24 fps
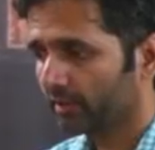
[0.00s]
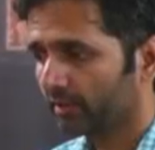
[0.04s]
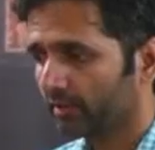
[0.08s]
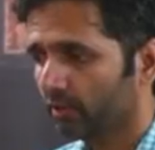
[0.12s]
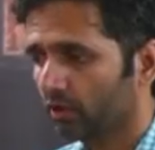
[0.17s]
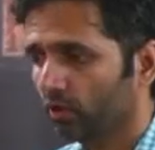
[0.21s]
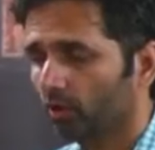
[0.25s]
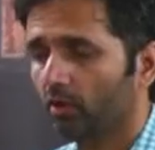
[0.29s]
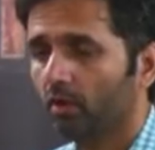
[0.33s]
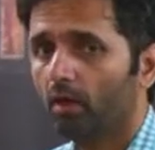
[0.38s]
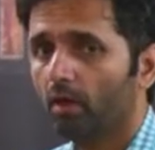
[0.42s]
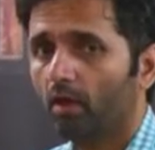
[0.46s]

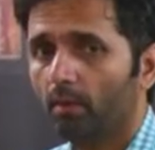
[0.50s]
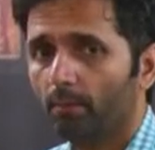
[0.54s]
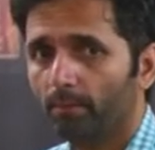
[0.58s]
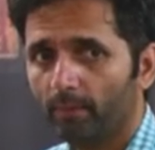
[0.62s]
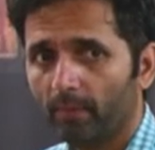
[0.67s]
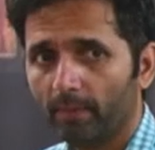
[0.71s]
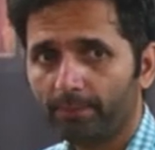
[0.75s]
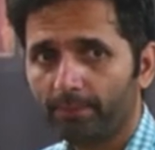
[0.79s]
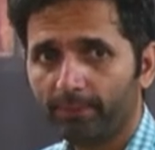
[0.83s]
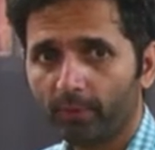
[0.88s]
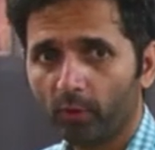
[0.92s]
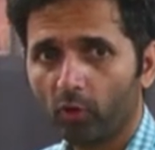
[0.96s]
रखियो
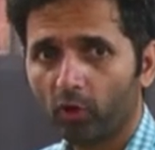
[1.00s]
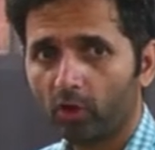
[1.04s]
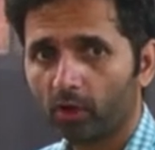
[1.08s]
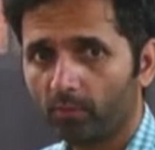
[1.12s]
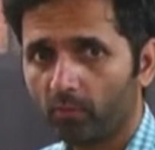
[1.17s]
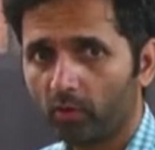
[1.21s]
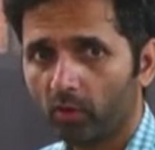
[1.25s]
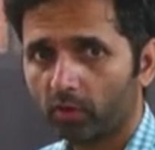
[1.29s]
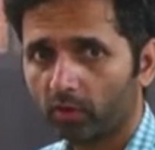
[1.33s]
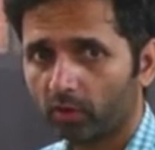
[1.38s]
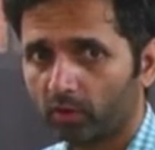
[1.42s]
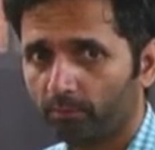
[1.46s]
मैं प्योर
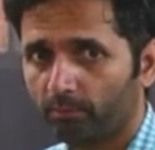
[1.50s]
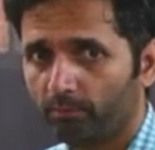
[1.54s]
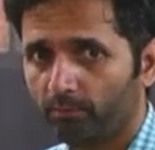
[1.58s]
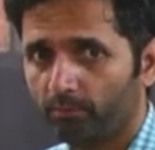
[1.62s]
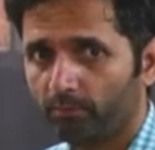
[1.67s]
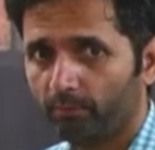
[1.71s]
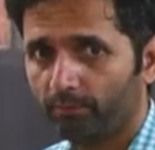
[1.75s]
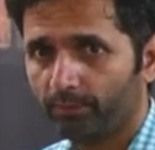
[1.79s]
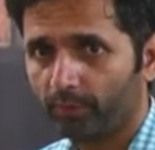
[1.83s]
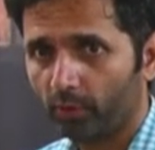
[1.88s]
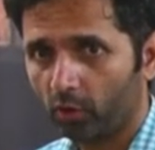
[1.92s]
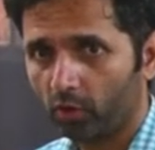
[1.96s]
बोरोन
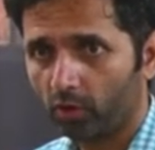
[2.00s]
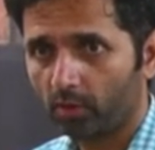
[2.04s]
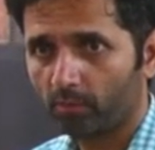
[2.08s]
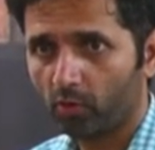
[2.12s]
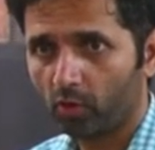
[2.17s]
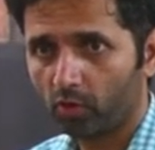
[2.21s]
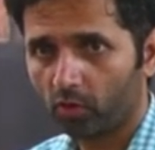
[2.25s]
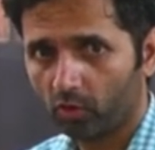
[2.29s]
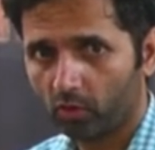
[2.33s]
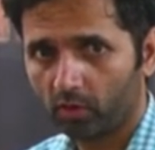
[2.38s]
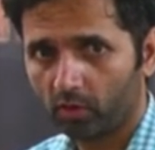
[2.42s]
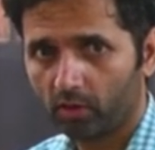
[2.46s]
प्योर
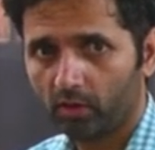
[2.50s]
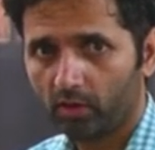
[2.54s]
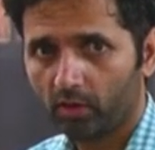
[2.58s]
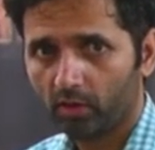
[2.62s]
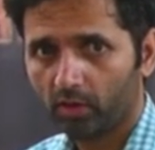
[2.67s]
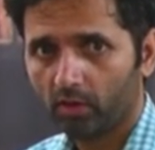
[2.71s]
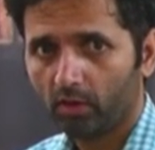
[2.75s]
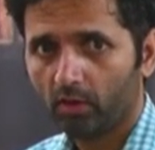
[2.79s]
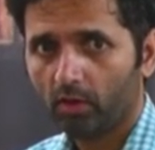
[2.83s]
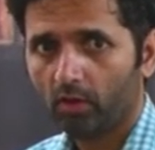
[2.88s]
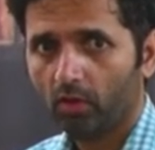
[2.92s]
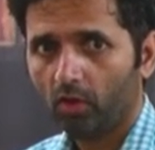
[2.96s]
बोरोन
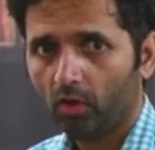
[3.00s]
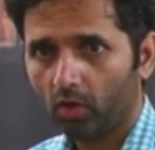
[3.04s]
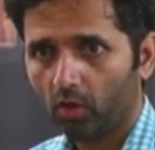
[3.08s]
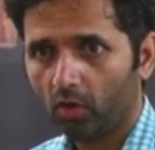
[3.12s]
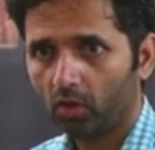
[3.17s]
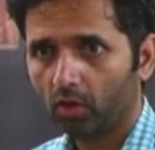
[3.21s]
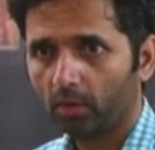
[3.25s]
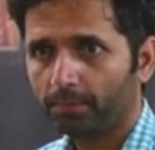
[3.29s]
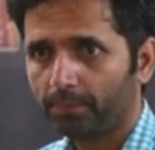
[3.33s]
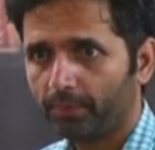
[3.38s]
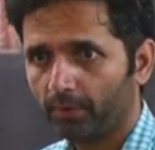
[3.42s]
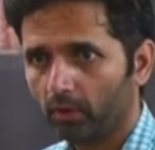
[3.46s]

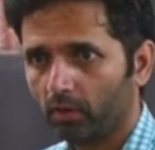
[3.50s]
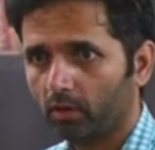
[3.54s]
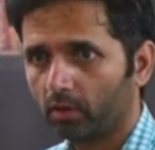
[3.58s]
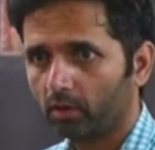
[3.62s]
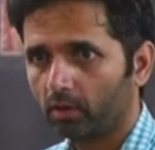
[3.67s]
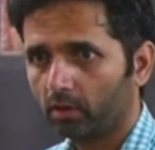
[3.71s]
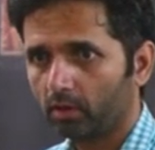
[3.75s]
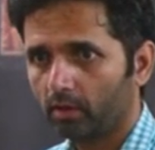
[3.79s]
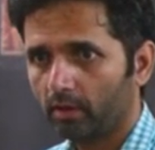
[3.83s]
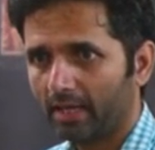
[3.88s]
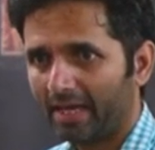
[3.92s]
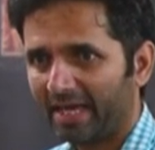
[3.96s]
और प्योर
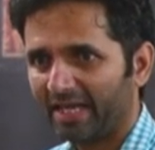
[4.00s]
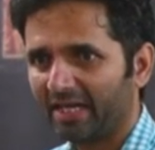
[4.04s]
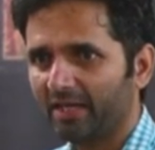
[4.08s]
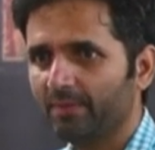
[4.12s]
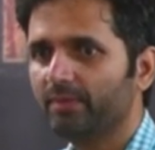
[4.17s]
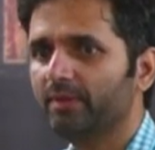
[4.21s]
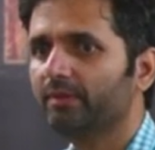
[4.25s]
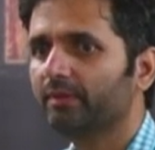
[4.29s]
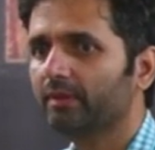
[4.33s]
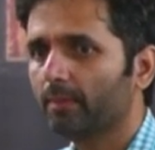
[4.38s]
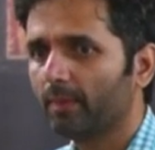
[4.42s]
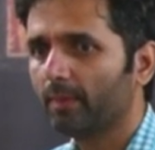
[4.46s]

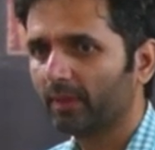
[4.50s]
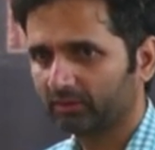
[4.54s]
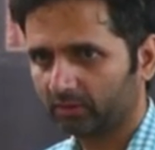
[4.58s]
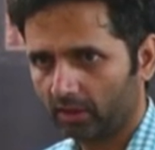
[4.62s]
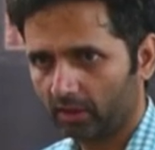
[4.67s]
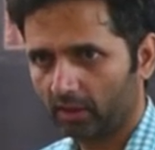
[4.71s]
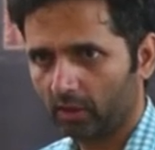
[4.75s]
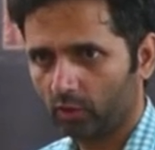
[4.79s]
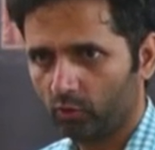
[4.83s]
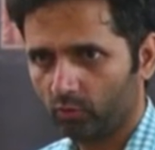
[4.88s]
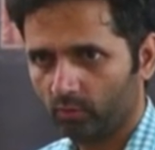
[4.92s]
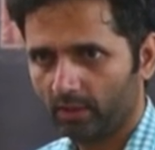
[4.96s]
एल्यूमिनियम की बात कर
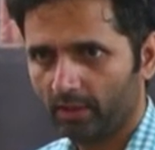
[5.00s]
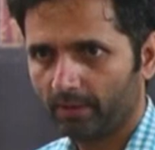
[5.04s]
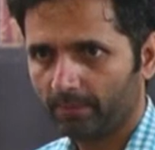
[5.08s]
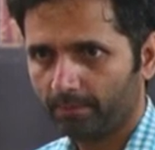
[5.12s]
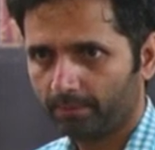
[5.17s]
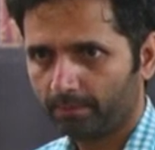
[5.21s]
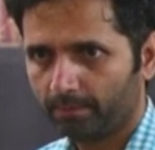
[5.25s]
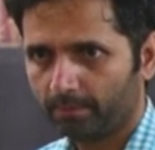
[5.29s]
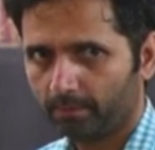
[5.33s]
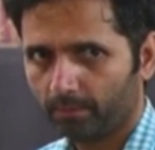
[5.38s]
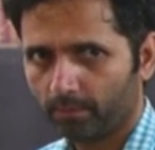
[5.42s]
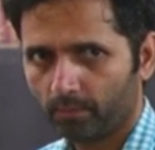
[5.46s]
रहा हूँ मैं
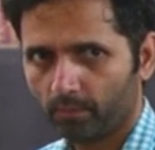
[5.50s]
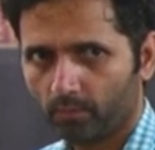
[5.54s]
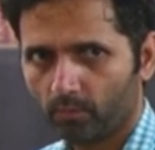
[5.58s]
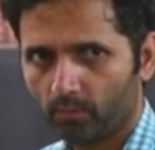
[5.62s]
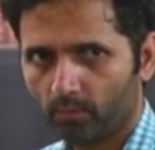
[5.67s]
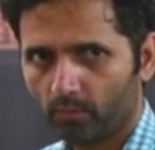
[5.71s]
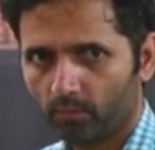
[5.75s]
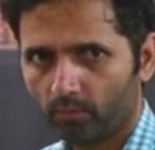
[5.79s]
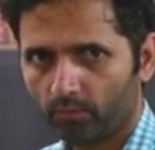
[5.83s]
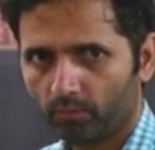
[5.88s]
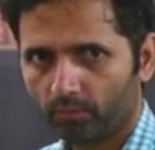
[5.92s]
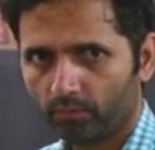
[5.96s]

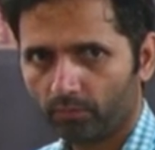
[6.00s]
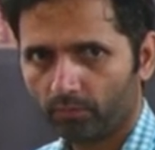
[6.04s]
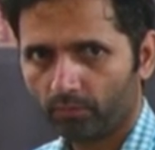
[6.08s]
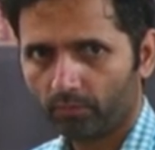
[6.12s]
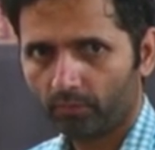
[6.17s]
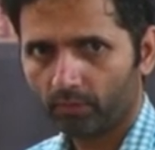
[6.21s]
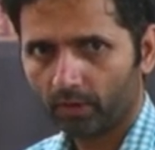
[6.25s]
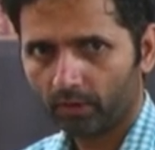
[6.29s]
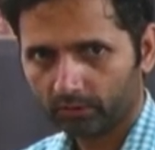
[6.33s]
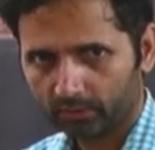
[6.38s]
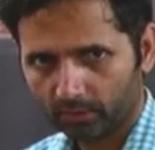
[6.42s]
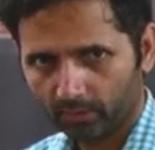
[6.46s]

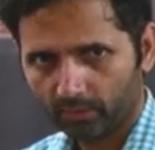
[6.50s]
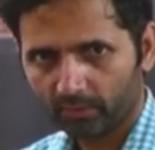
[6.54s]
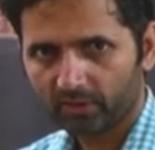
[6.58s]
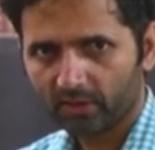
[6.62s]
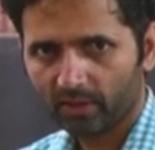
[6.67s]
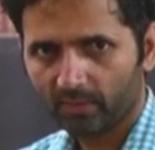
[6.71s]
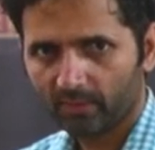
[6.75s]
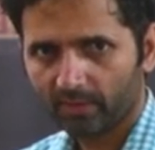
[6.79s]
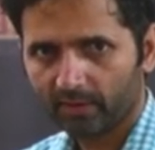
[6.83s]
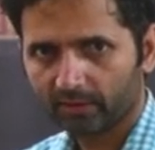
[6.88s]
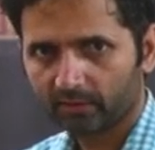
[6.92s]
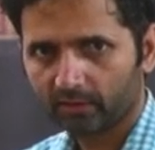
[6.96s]
समझ
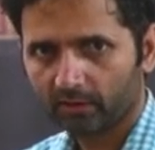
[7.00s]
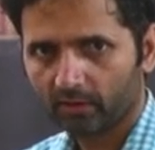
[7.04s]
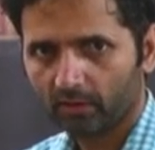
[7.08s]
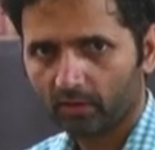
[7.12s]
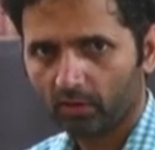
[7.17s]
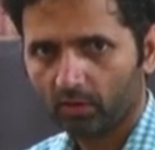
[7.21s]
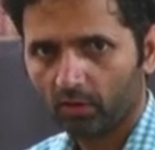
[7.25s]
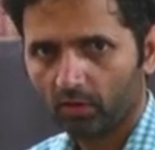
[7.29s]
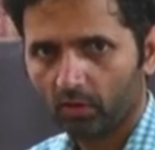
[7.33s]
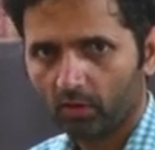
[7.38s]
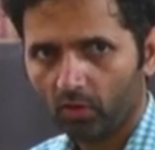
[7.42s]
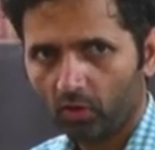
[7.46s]
गए बात
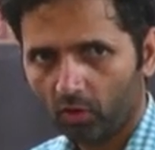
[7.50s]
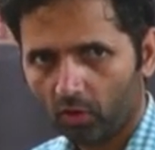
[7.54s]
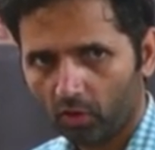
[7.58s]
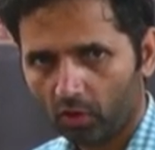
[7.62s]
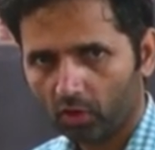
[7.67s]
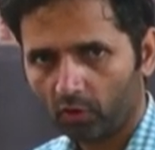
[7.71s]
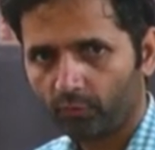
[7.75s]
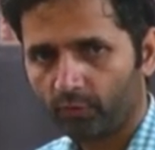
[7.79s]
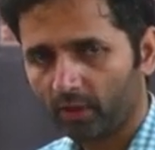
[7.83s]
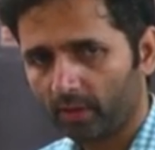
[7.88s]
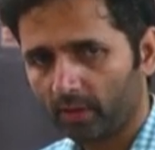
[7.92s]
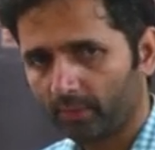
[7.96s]

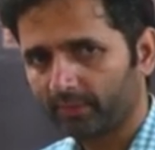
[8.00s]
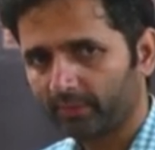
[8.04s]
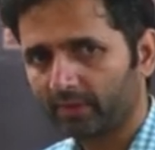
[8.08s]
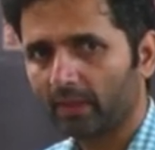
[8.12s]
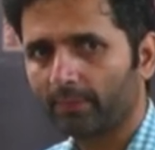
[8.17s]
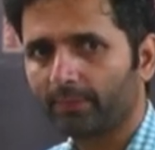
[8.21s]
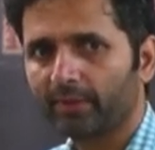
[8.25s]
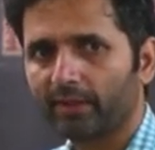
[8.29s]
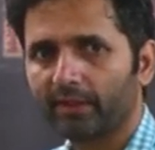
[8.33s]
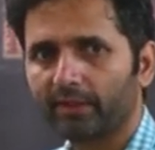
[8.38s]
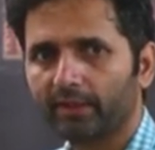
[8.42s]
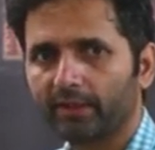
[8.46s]
और फिर हम क्या
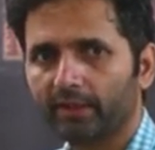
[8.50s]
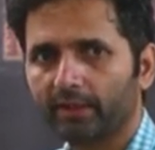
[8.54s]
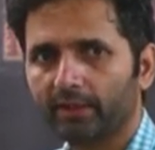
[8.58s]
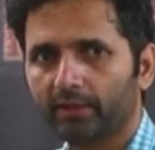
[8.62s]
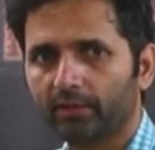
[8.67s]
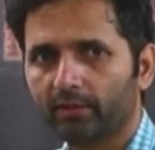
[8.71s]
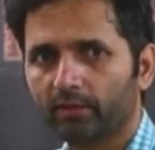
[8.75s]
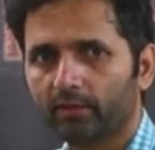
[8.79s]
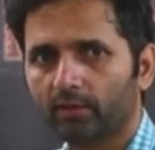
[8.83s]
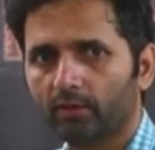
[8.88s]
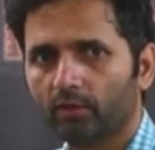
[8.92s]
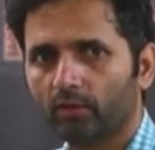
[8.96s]
पढ़ेंगे
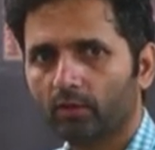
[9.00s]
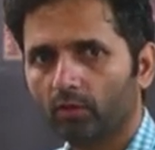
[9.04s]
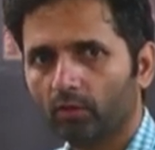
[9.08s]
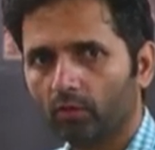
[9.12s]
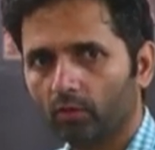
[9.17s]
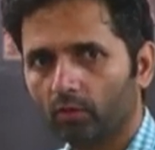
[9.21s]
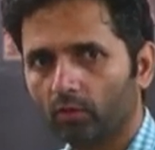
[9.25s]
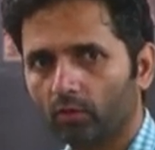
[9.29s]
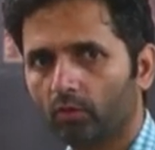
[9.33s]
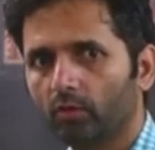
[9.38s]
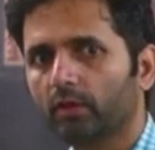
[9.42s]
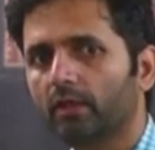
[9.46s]

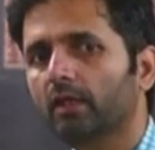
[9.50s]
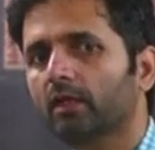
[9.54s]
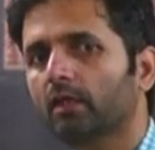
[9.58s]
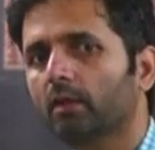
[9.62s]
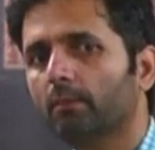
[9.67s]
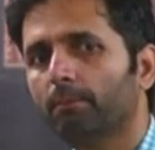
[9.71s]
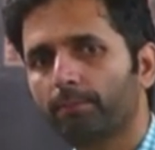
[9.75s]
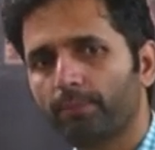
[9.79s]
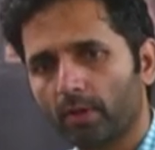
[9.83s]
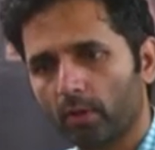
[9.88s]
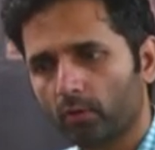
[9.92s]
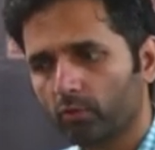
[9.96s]
उनके
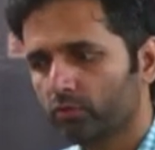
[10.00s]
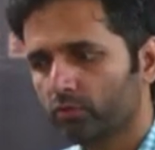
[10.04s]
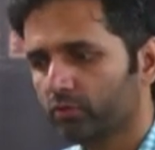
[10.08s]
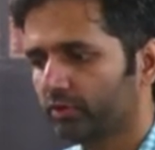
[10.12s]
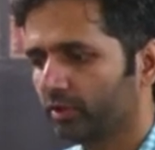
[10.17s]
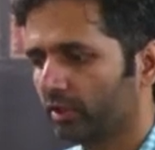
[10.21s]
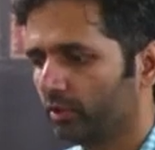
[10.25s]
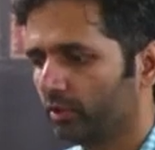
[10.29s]
कंपाउंड्स के